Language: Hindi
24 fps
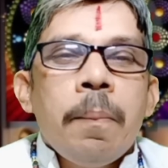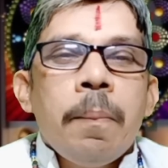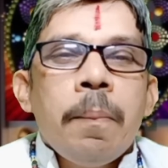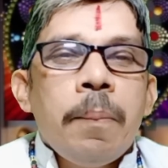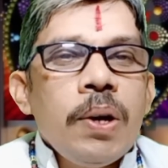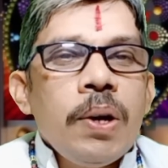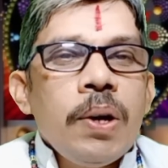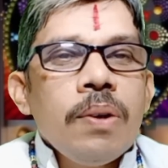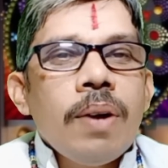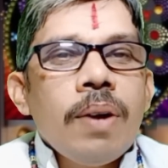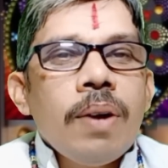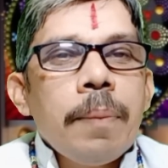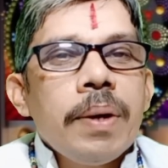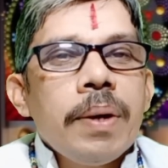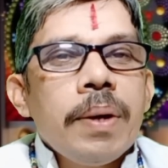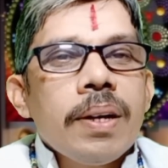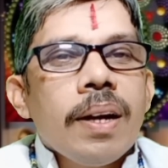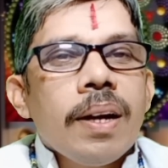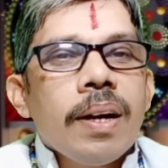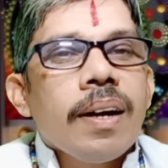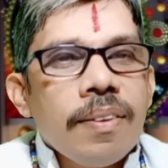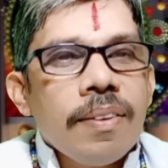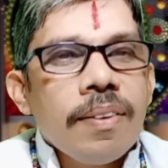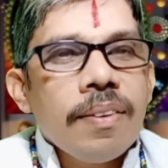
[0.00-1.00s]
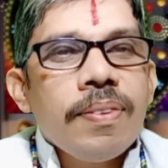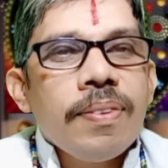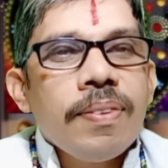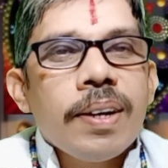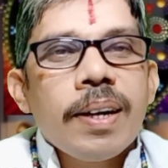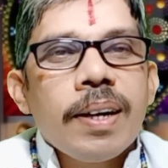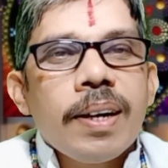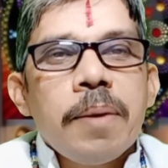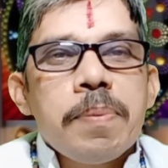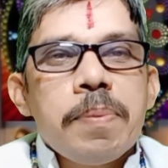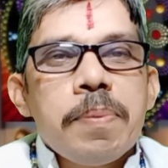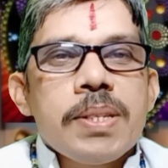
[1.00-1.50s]
वीडियो आप देखेंगे
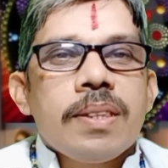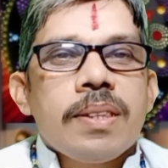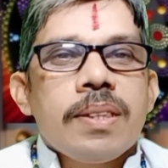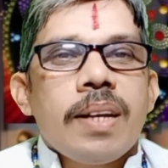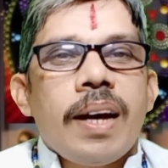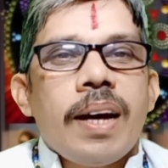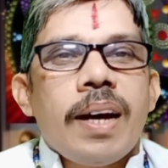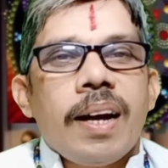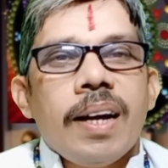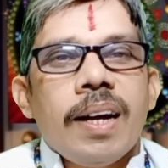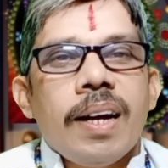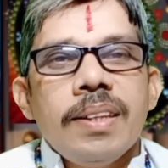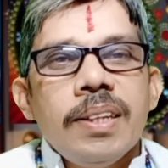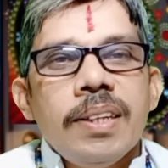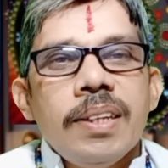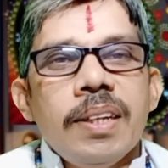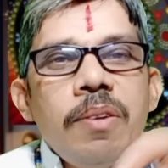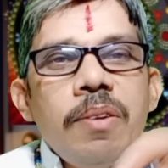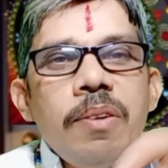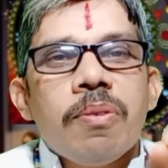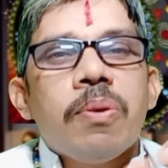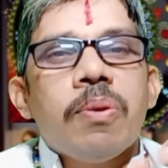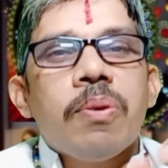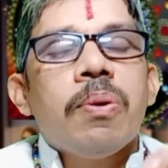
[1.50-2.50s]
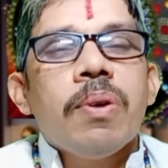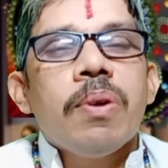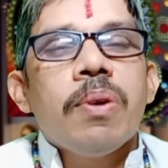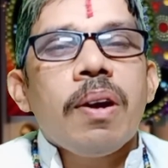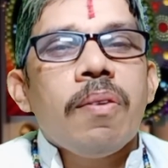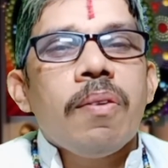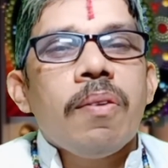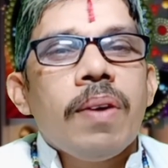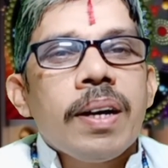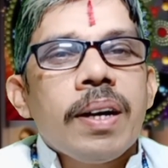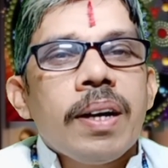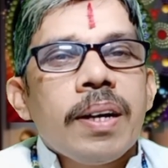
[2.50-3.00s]
डेफिनेटली पसंद आएगा देखिए गुरु
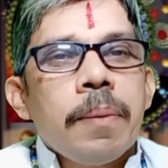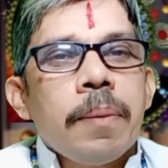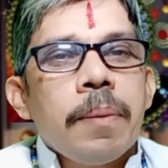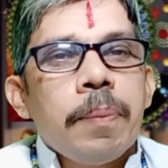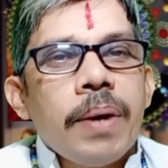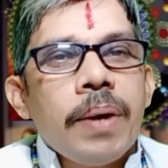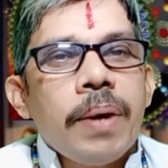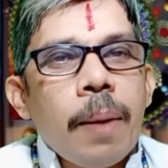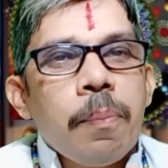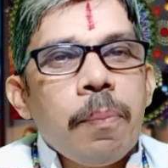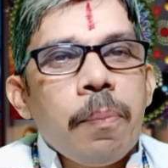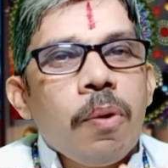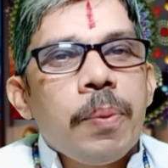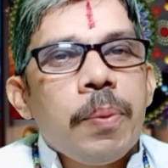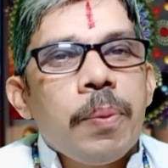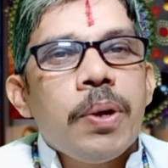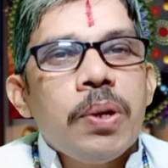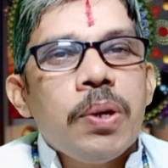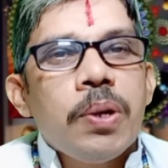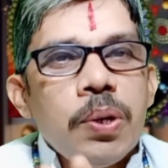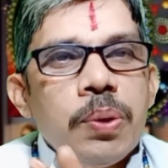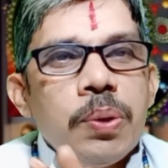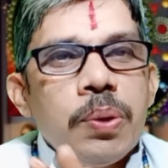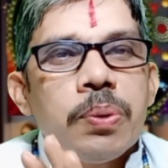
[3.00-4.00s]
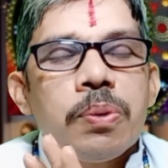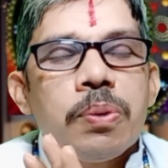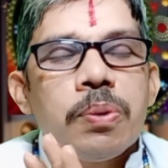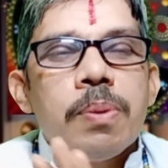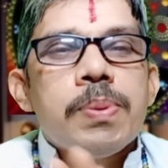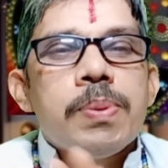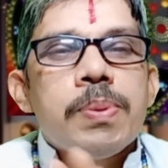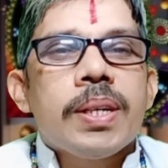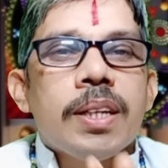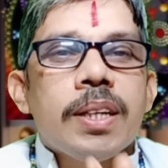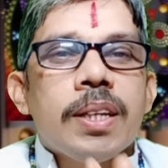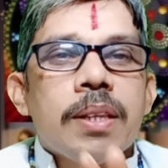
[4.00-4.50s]
के वक्री पे आपको वीडियो
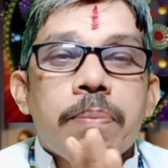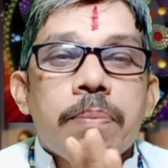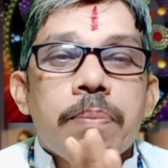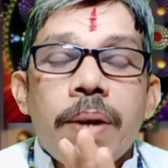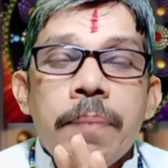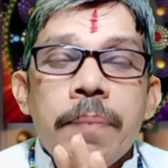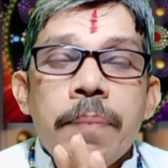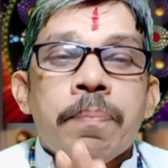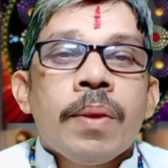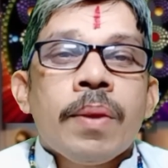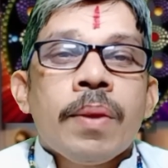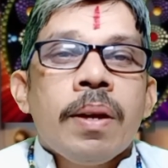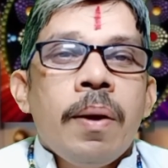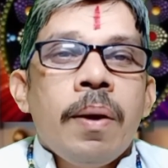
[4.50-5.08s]
यूट्यूब जगत में